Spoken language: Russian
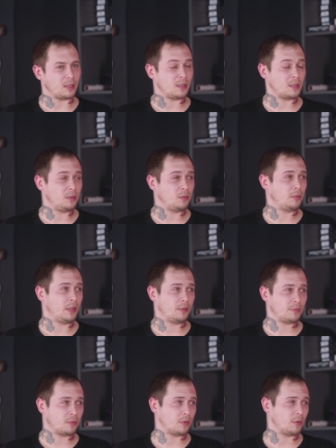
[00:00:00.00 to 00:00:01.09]
Если не уверен
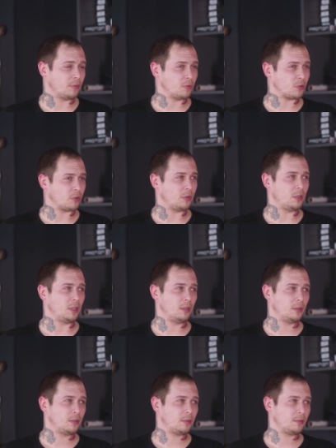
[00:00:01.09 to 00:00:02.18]
в татуировку, лучше ее не
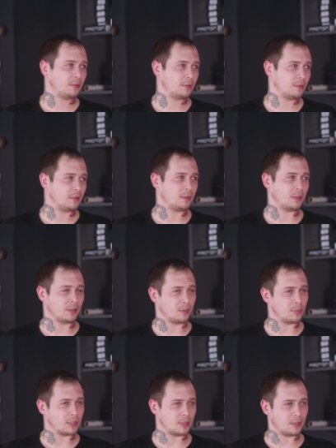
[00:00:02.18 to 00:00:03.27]
делать. Угу. Ты как
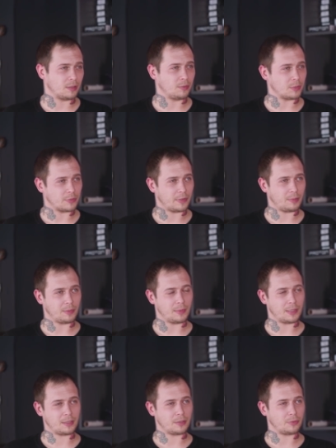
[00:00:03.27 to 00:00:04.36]
бы сэкономишь время
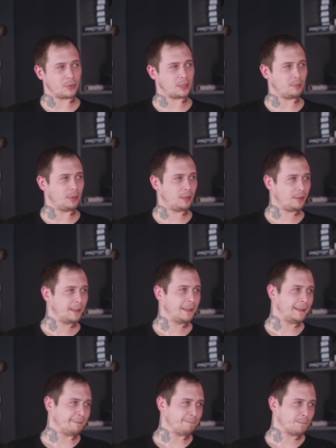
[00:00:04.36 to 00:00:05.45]
мастеру и себе,
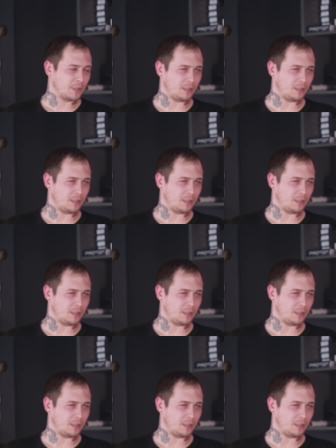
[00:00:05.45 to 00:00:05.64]
угу.